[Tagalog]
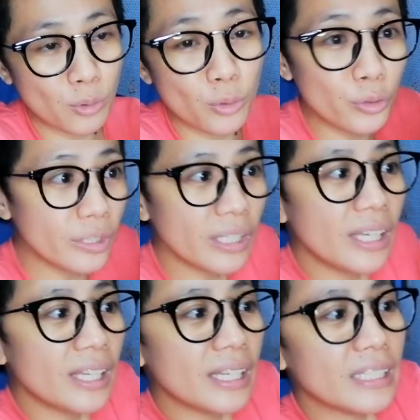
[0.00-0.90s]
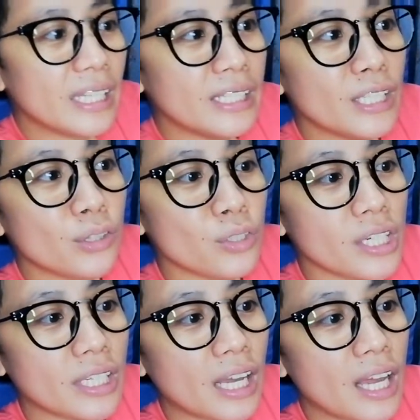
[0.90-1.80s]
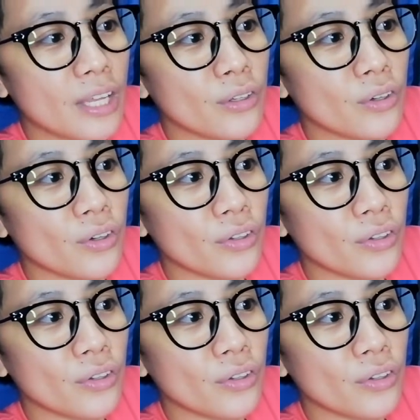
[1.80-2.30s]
kung nandito siya naka, ano,